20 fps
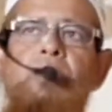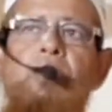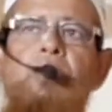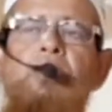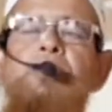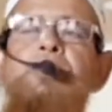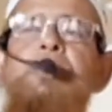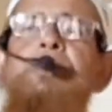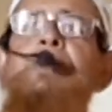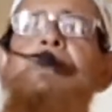
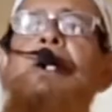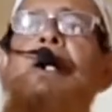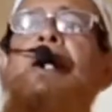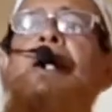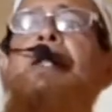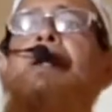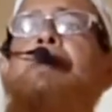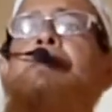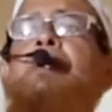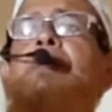হতে
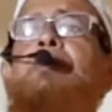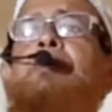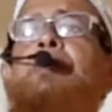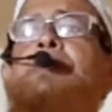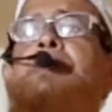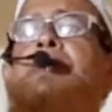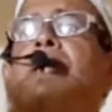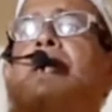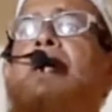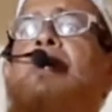হারামের
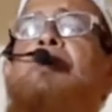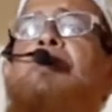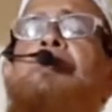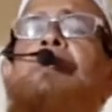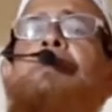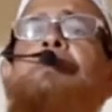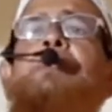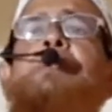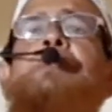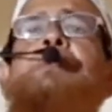মধ্যে এখনো
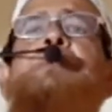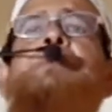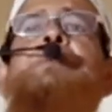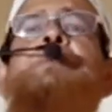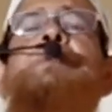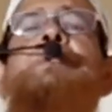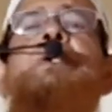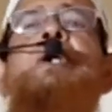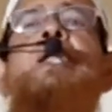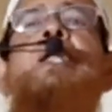পর্যন্ত
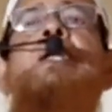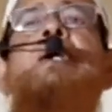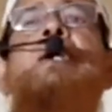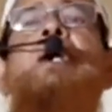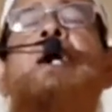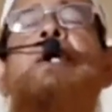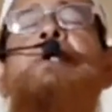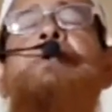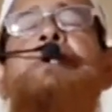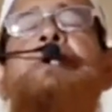কাল
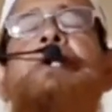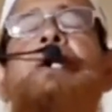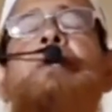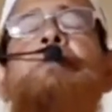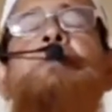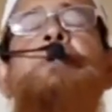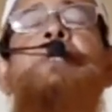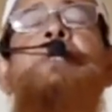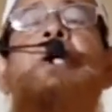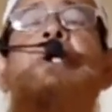
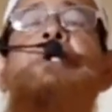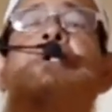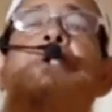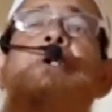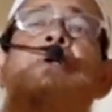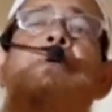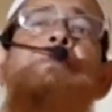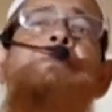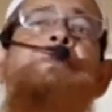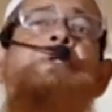কেয়ামত আসা
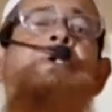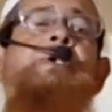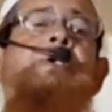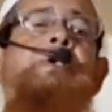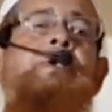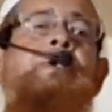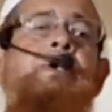অবধি